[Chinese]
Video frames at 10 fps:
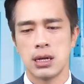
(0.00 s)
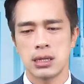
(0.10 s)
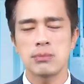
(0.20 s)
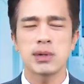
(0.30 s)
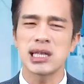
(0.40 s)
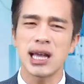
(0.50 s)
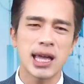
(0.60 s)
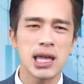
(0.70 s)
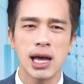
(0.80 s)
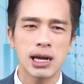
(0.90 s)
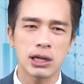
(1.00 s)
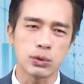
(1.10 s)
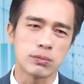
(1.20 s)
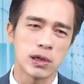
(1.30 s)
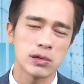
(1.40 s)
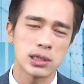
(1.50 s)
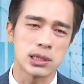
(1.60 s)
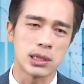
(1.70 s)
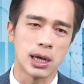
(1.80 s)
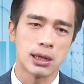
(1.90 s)
证明 AI 类股没有
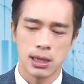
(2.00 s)
死啊！